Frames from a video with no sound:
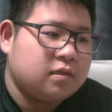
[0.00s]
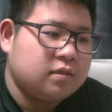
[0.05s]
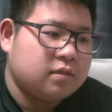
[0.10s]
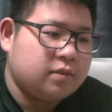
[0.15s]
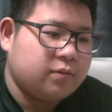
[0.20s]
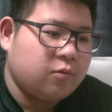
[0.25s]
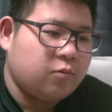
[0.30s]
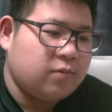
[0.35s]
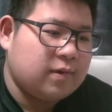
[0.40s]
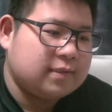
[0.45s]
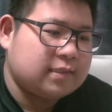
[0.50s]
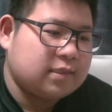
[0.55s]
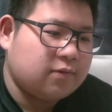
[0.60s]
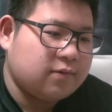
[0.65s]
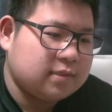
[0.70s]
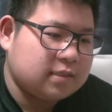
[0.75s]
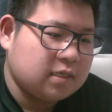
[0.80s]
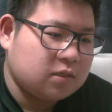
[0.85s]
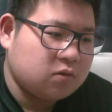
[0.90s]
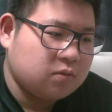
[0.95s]
でも
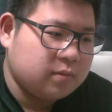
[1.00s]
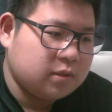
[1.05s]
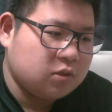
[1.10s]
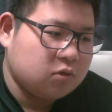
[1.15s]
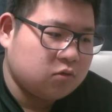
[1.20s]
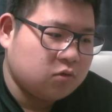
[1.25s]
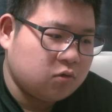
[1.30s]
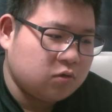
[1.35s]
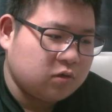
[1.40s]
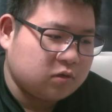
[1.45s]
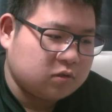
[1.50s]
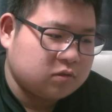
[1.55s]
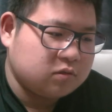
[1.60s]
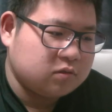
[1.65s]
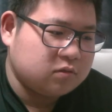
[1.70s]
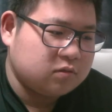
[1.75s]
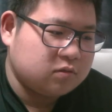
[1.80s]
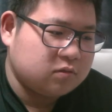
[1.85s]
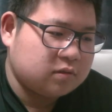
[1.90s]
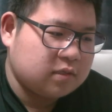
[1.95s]
ウェザウェザの実の能
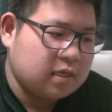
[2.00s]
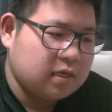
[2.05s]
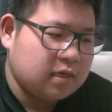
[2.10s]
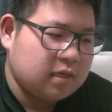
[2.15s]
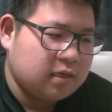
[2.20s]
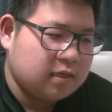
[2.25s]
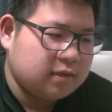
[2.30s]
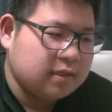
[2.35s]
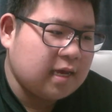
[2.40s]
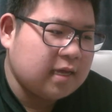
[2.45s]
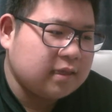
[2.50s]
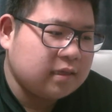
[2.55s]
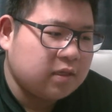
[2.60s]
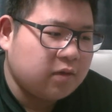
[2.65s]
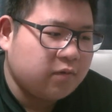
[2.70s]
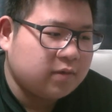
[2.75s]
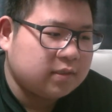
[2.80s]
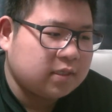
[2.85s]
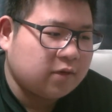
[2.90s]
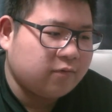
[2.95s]
力。で、なんで
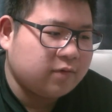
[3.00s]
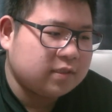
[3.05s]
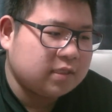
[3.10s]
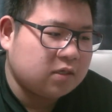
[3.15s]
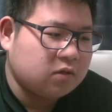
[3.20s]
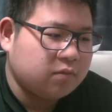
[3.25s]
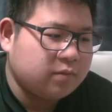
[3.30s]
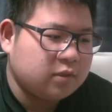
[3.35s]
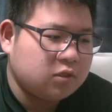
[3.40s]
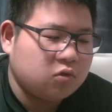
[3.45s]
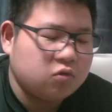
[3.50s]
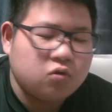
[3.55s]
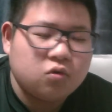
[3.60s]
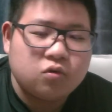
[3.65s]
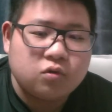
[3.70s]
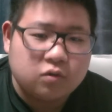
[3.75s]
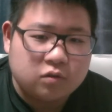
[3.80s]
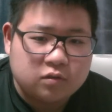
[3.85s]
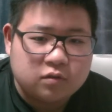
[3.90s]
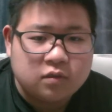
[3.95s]
ウェザウェザの実の能
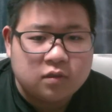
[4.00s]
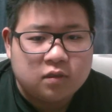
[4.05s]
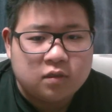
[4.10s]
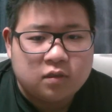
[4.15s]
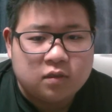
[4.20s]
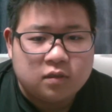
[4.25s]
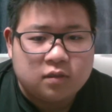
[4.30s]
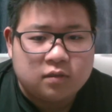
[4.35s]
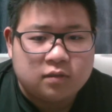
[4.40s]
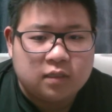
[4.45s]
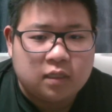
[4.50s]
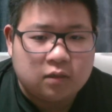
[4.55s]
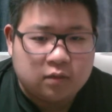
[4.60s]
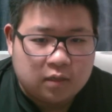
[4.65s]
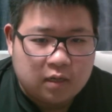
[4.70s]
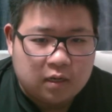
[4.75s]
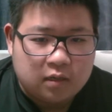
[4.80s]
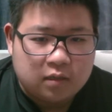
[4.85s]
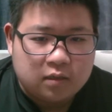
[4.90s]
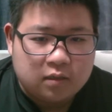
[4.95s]
力なの
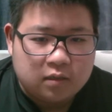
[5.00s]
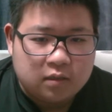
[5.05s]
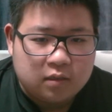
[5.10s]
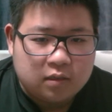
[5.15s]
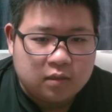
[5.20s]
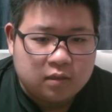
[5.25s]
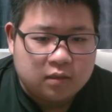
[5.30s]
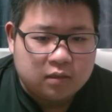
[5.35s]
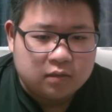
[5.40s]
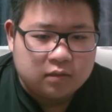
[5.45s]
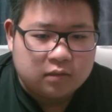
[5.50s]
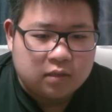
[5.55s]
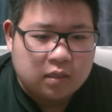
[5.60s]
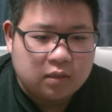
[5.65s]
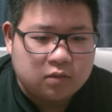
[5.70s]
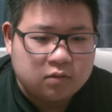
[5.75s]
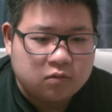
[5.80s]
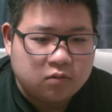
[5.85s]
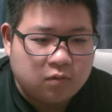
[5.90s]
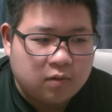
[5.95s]
かって
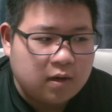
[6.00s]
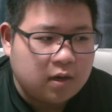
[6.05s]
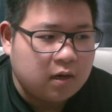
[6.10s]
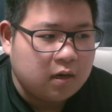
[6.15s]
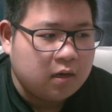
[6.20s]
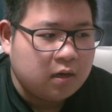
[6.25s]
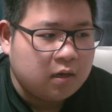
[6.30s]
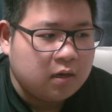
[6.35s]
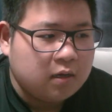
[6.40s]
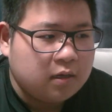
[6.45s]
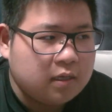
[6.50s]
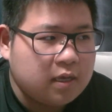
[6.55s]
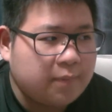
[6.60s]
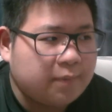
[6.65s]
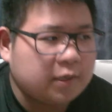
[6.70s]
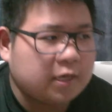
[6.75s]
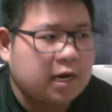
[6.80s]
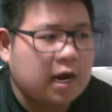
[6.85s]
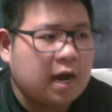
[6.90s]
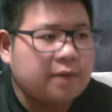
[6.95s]
いうのは、やっ
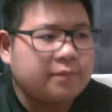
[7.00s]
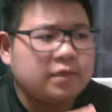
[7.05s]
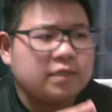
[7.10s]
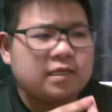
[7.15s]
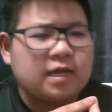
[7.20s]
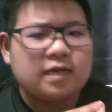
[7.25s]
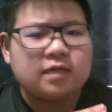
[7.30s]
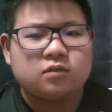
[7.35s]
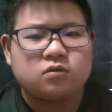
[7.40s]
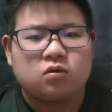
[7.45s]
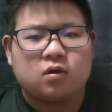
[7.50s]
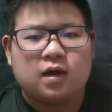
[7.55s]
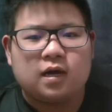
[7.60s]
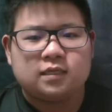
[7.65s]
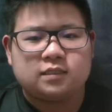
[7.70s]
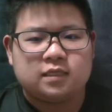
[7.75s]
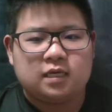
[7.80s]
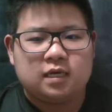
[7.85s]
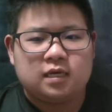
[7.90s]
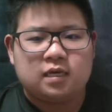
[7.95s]
ぱり雷と
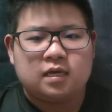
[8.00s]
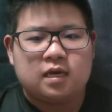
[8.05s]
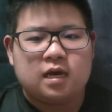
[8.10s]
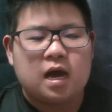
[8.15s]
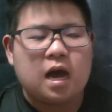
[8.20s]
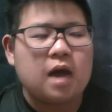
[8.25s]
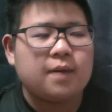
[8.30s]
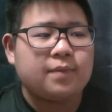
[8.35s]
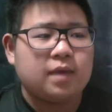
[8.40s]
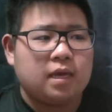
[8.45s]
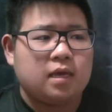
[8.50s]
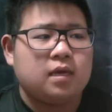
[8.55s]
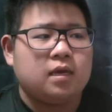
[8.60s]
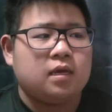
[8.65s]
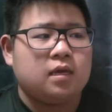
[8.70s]
風、雨、